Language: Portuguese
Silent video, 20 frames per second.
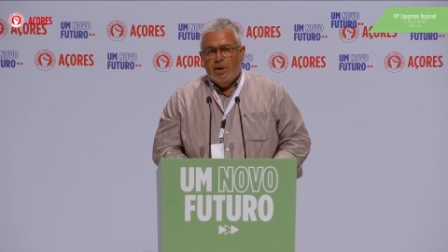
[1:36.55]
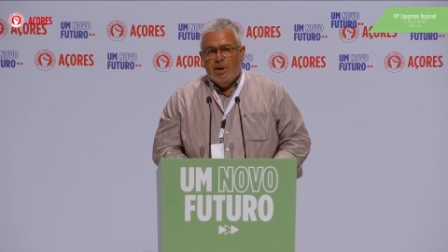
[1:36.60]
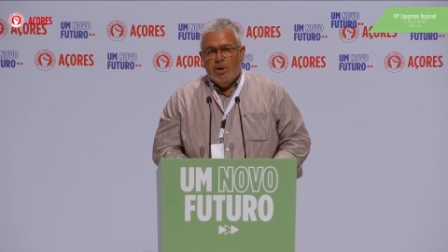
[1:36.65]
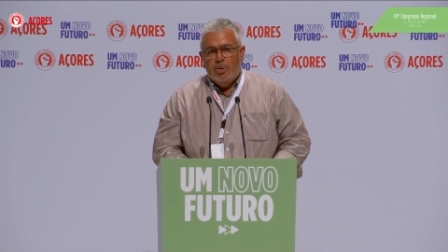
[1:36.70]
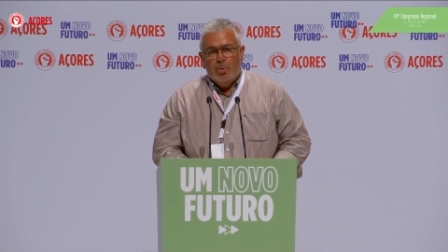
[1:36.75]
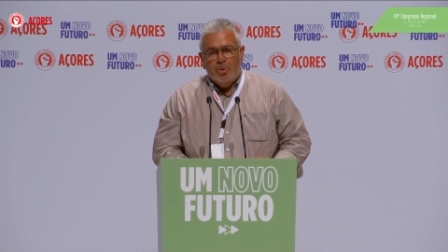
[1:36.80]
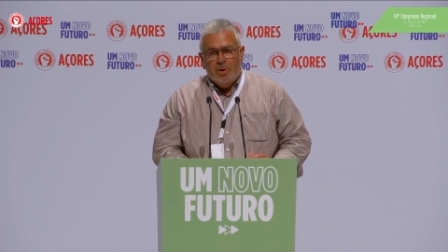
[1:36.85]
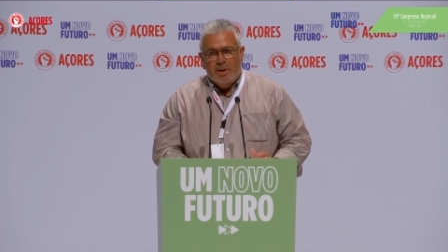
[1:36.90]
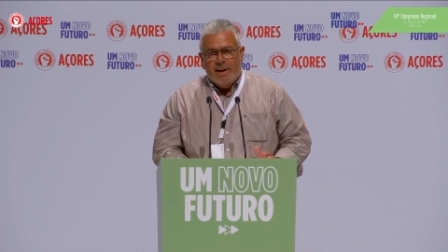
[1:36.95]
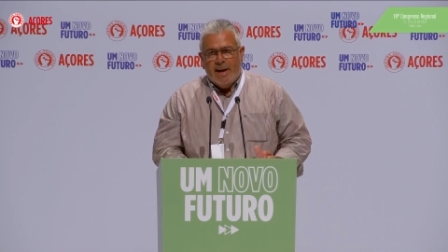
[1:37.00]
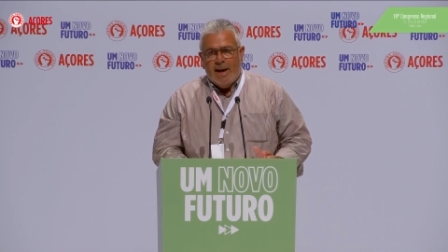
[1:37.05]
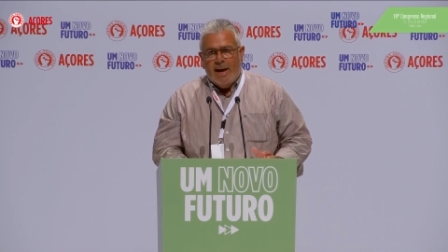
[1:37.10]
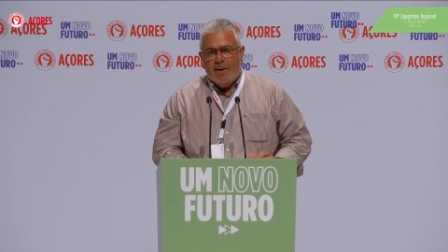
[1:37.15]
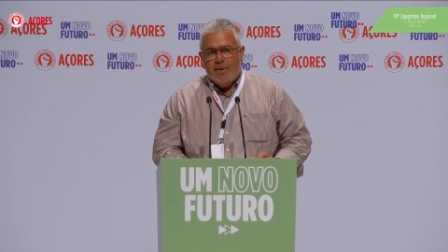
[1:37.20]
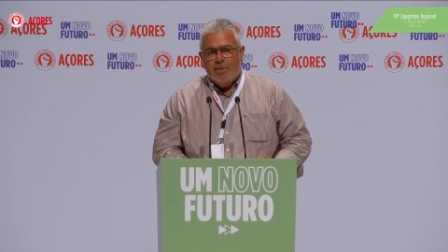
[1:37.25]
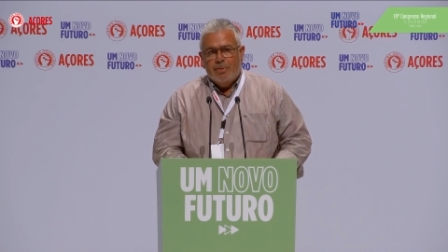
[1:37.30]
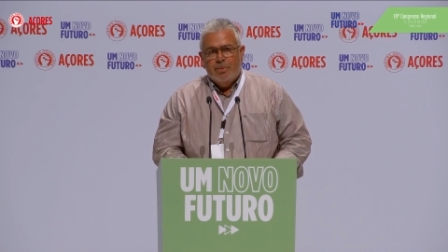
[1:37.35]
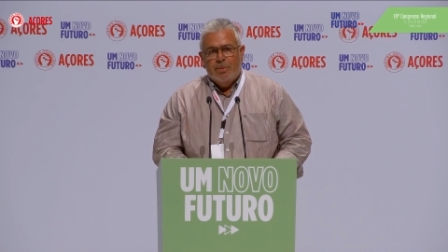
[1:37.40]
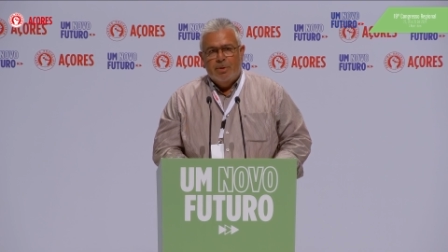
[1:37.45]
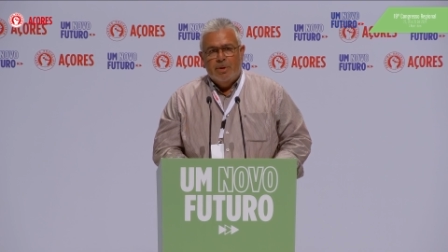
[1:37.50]
do
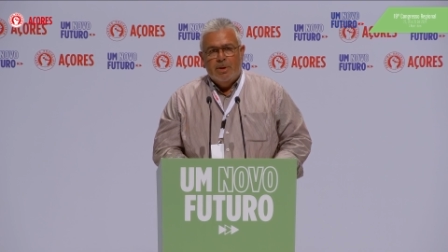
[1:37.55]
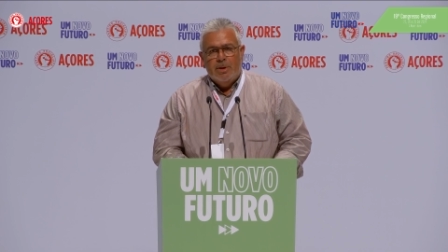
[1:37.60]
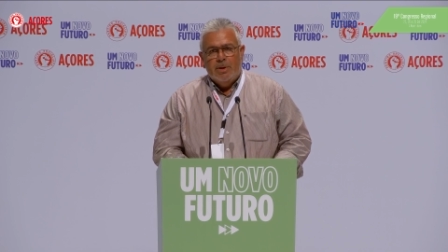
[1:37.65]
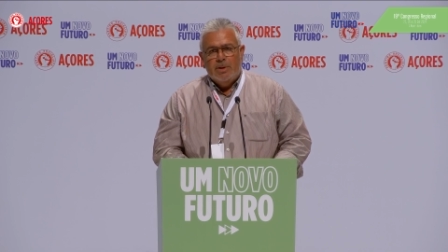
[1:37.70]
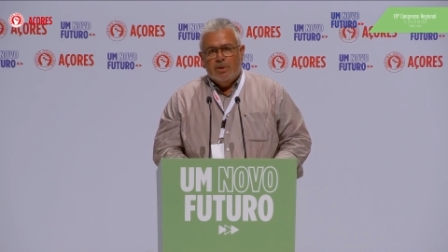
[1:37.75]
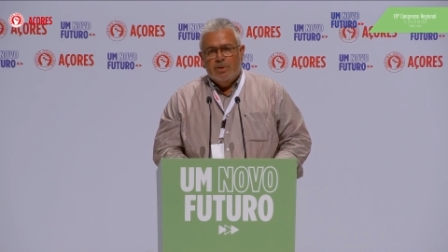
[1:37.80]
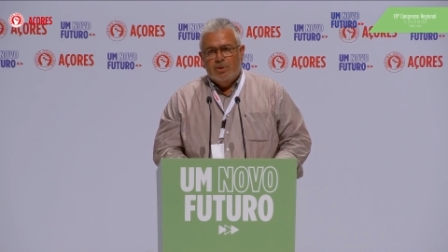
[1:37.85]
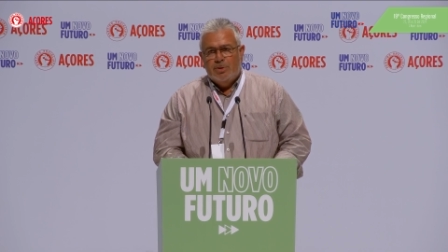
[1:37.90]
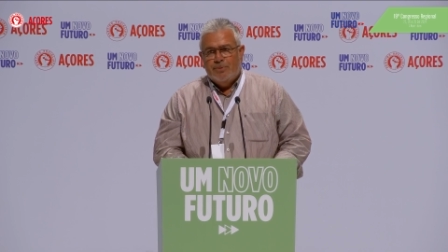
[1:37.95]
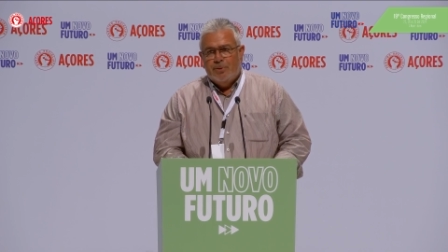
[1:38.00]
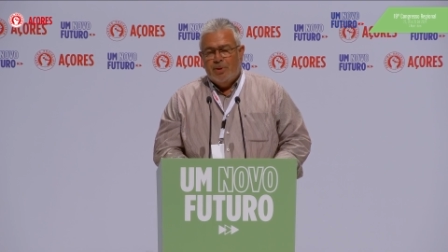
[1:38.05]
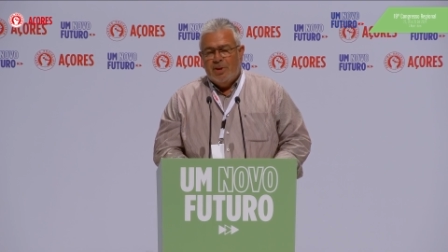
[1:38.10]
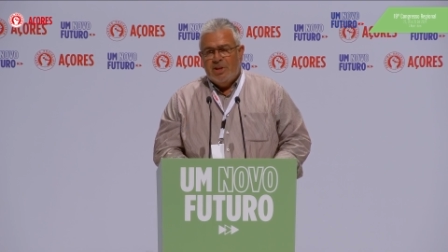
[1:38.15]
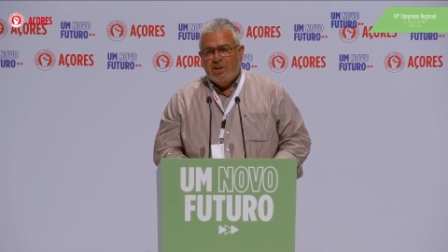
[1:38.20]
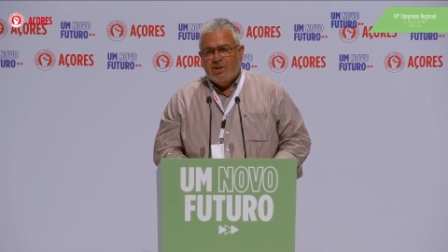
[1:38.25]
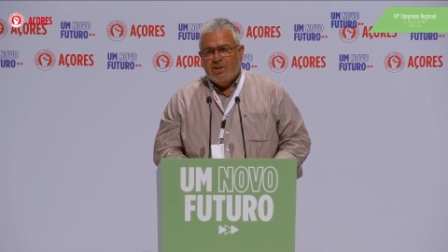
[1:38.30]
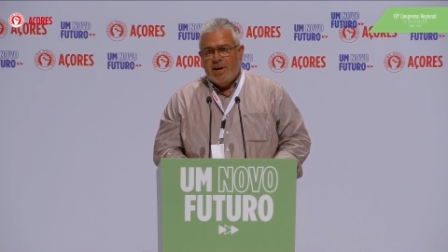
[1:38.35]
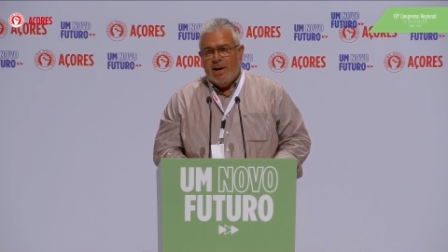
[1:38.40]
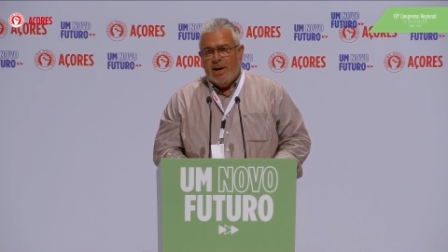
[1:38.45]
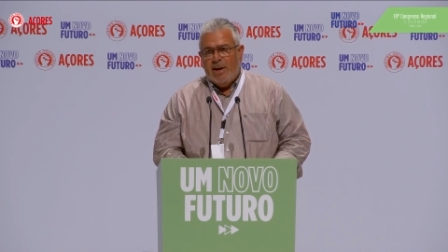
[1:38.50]
legado que nos foi
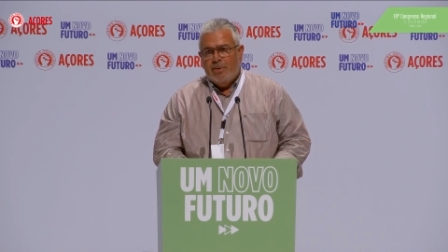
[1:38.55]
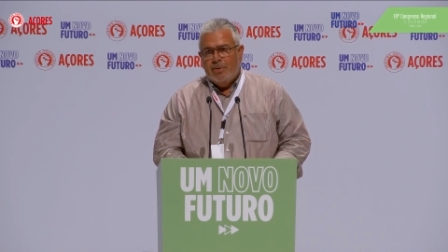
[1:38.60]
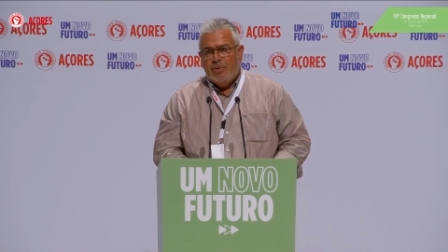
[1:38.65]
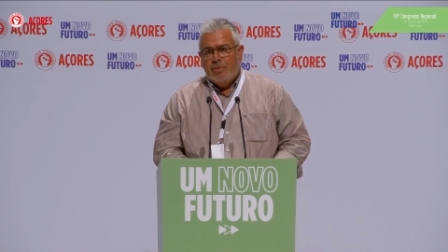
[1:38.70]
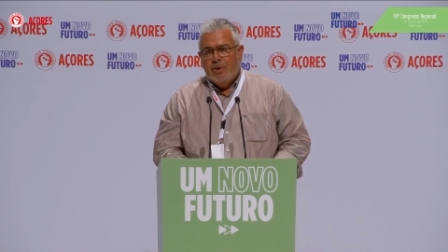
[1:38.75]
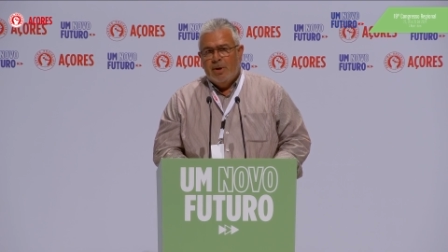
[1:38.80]
deixado